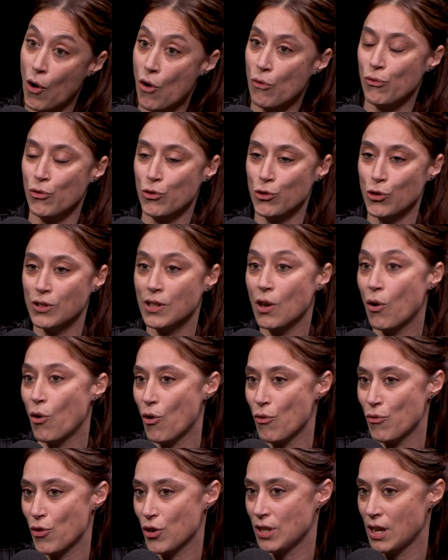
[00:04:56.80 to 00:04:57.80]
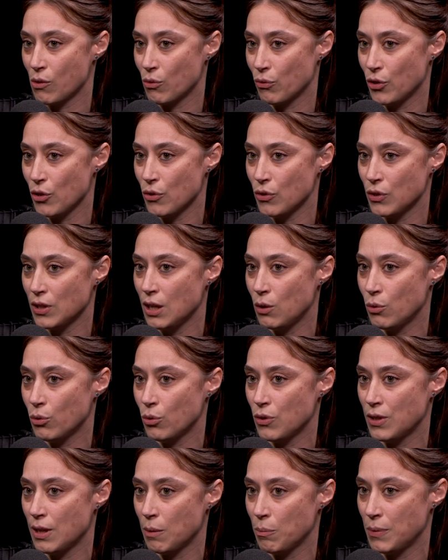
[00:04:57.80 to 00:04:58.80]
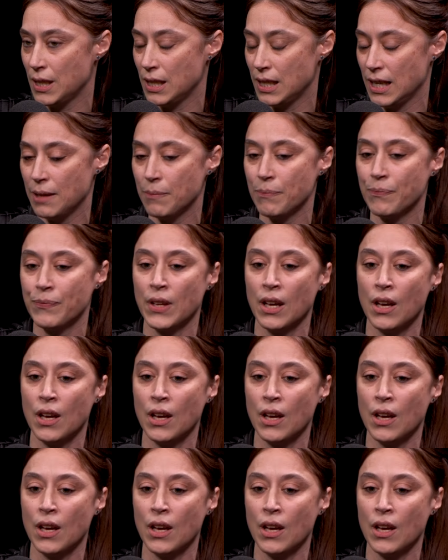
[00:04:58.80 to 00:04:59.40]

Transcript: En faisant ça, on renforce la confiance, qui est le deuxième pilier.